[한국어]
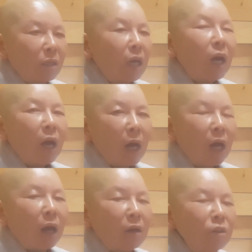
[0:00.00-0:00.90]

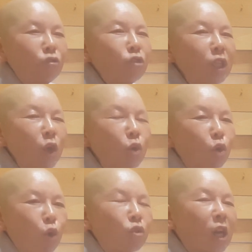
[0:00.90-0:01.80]
내가 어,
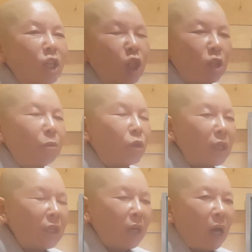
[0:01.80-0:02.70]
유기농으로 농사를
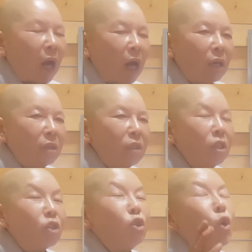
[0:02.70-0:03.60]
지어보니까
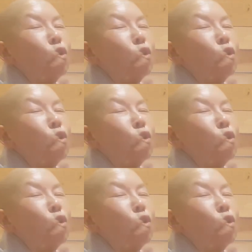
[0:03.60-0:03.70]
그